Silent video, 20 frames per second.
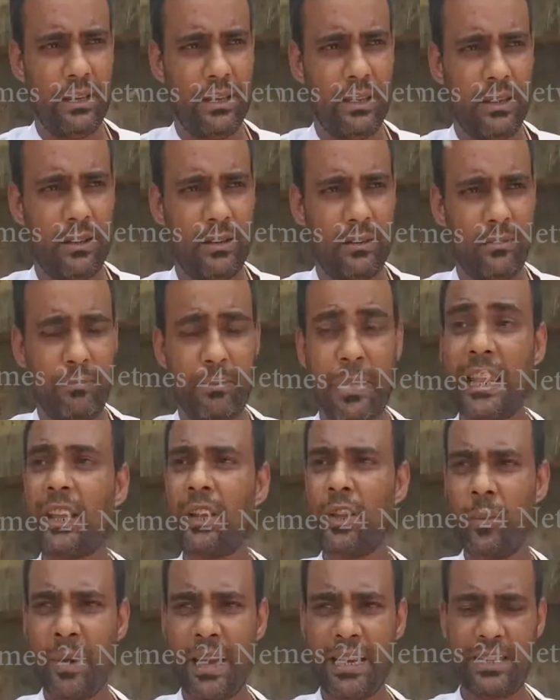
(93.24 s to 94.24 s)
ব্যথা তো
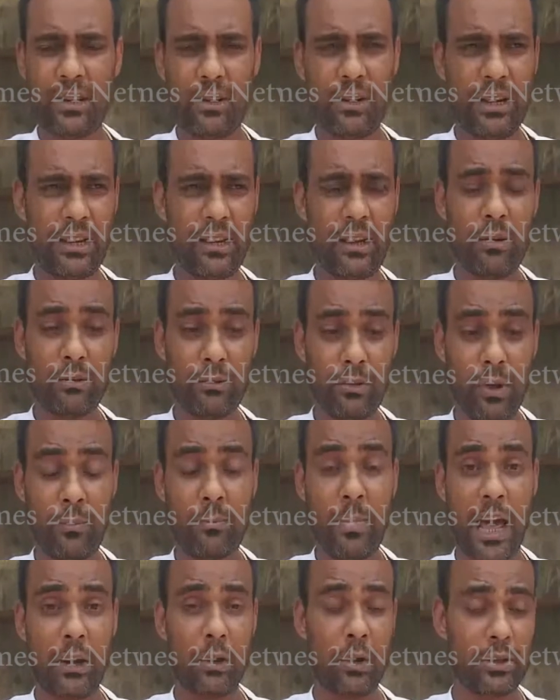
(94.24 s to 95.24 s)
পাইছে অনেকে তো ভালো
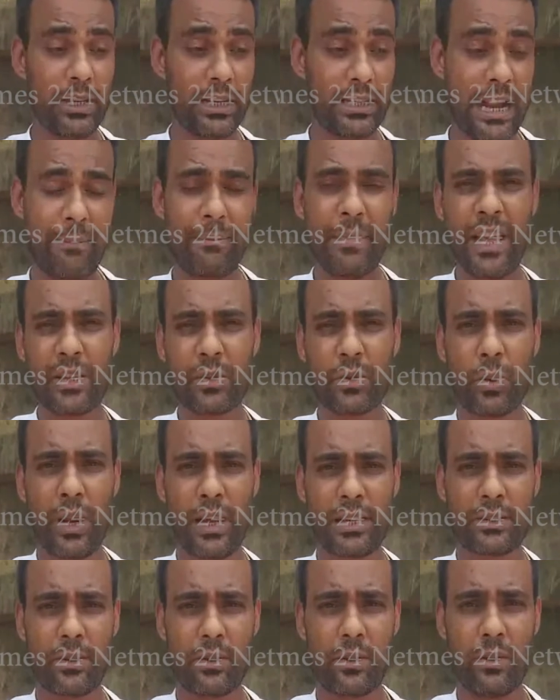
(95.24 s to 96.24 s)
যে সামনে স্কুল আসলো
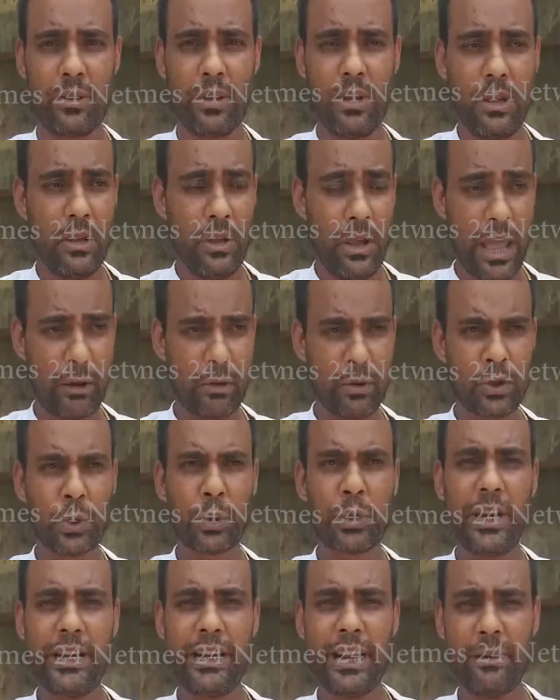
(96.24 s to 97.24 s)
হ্যাঁ। এখন ছুটির টাইম
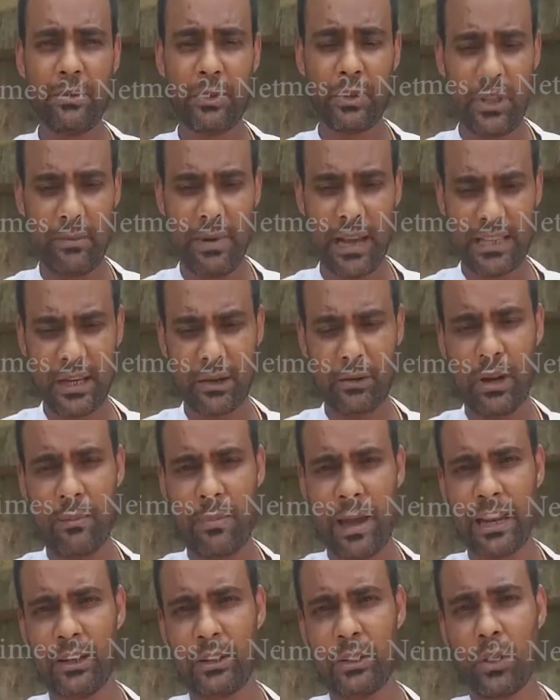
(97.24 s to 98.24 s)
যদি বাচ্চাগুলো বাইরে তো
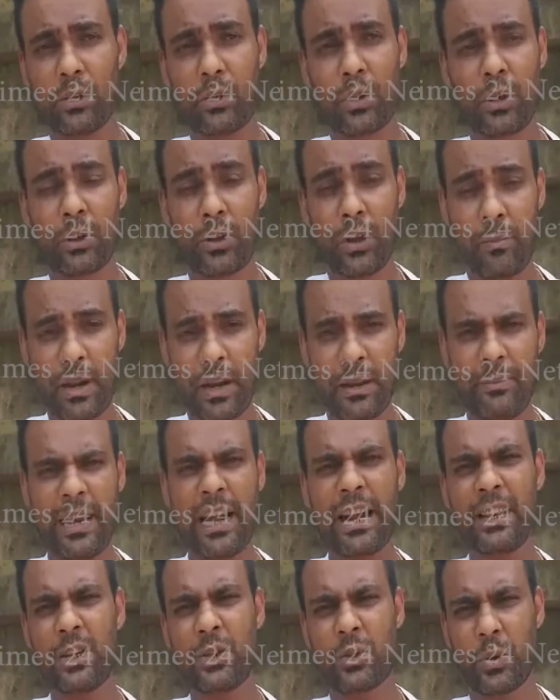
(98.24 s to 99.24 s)
তাহলে তো মানে বিরাট কিছু
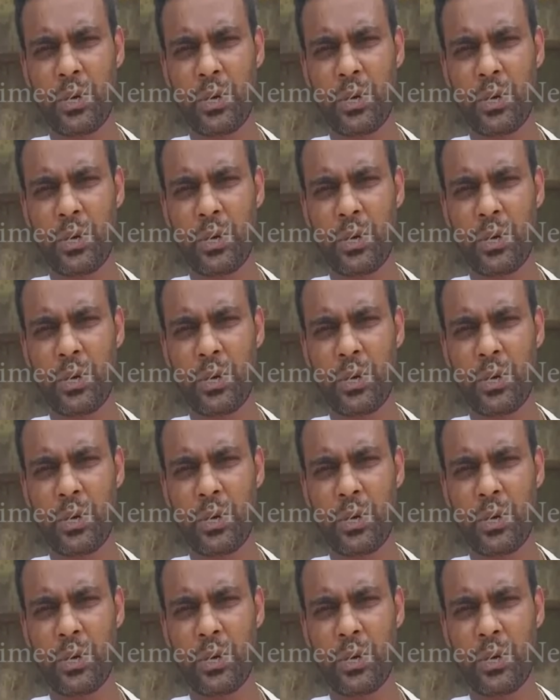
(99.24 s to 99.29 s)
হয়ে যেত